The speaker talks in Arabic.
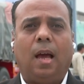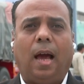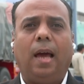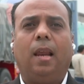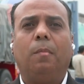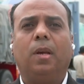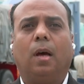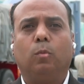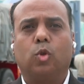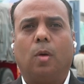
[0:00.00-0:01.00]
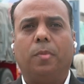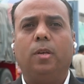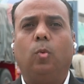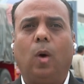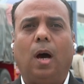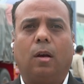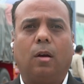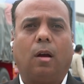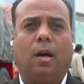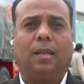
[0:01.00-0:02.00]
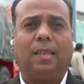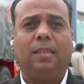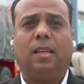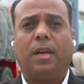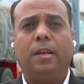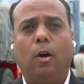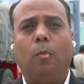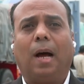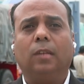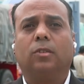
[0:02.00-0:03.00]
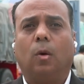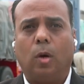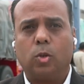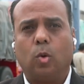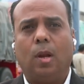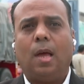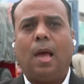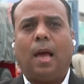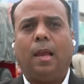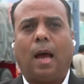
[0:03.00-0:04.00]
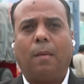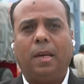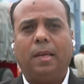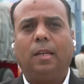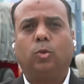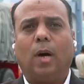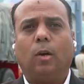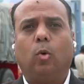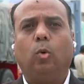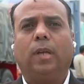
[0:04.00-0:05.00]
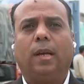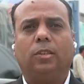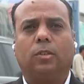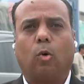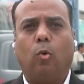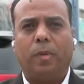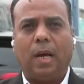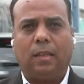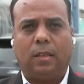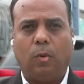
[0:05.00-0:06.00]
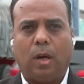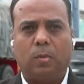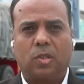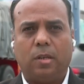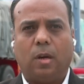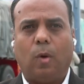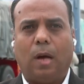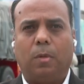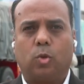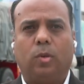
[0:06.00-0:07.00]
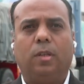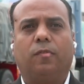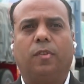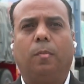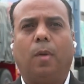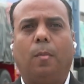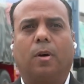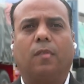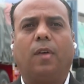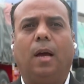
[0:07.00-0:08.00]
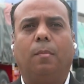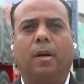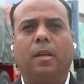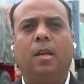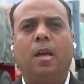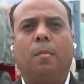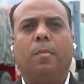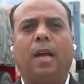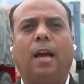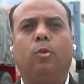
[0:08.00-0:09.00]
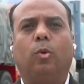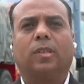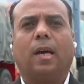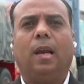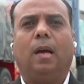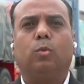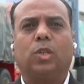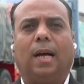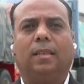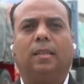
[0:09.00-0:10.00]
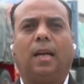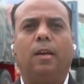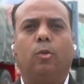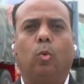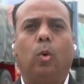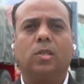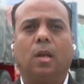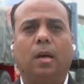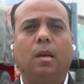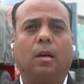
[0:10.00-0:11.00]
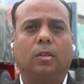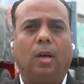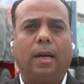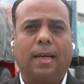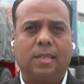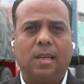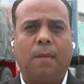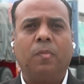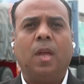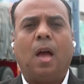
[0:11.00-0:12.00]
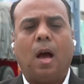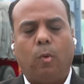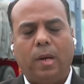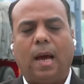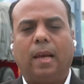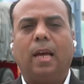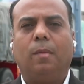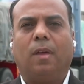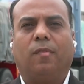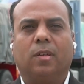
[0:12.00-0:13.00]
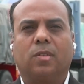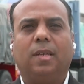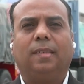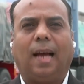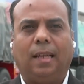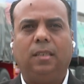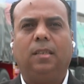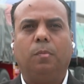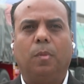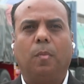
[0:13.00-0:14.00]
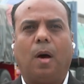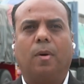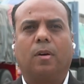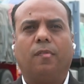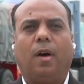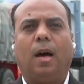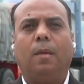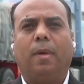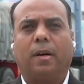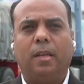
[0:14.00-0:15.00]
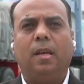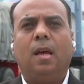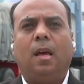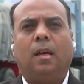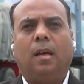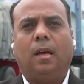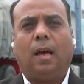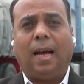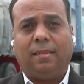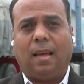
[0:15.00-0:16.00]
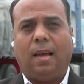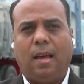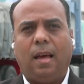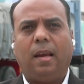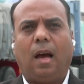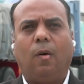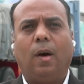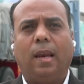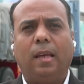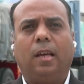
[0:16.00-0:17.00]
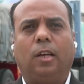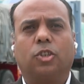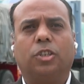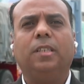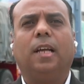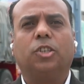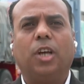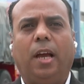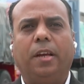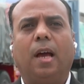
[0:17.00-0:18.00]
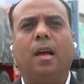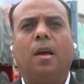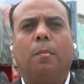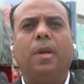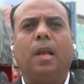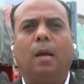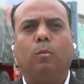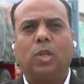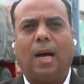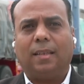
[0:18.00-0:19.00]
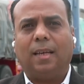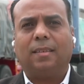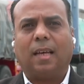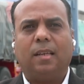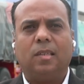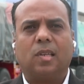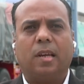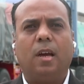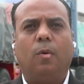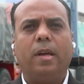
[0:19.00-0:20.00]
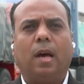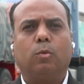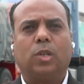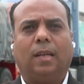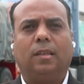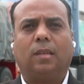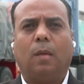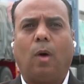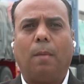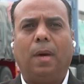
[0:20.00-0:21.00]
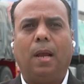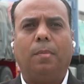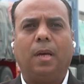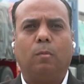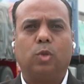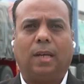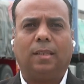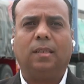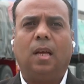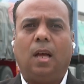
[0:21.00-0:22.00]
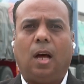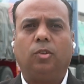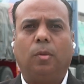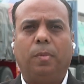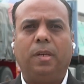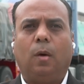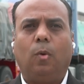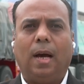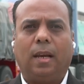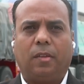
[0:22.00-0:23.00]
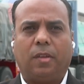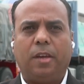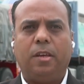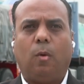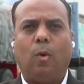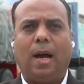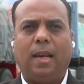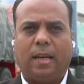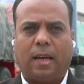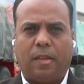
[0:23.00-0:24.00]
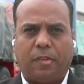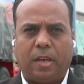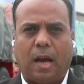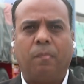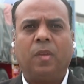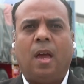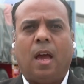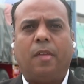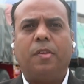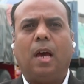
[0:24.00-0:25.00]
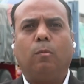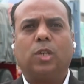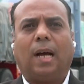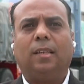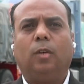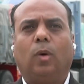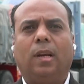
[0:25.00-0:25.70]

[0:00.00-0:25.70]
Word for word: حالة من المصابين والجرحى نتحدث اليوم عن تواصل العمليات والجهود التي تقوم بها الدولة المصرية والمسؤولين في معبر رفح البري من حيث إدخال المساعدات حيث وصل إلى قطاع غزة أو إلى الجانب الفلسطيني العالمي يعني تحديدا من معبر رفح البري آه، حتى الآن حوالي 20 شاحنة من المساعدات الإنسانية وهي المساعدات المحملة بالمساعدات الطبية والغذائية والإغاثية هذه المساعدات